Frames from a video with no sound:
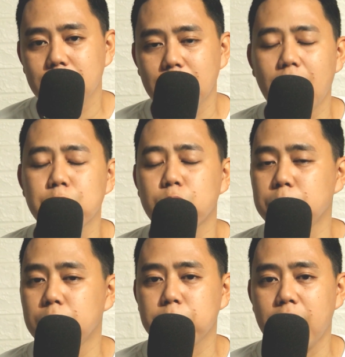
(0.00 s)
kailangan mo
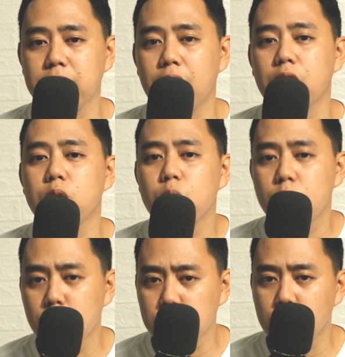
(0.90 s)
rin magbayad ng
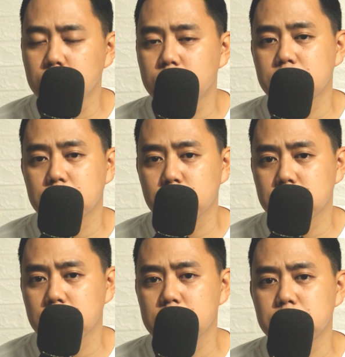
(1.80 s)
homeowners
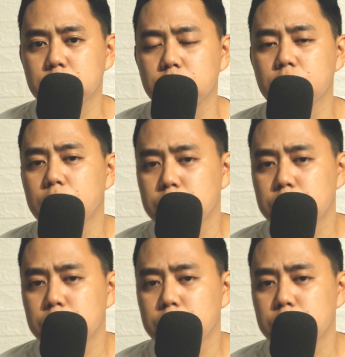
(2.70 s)
association,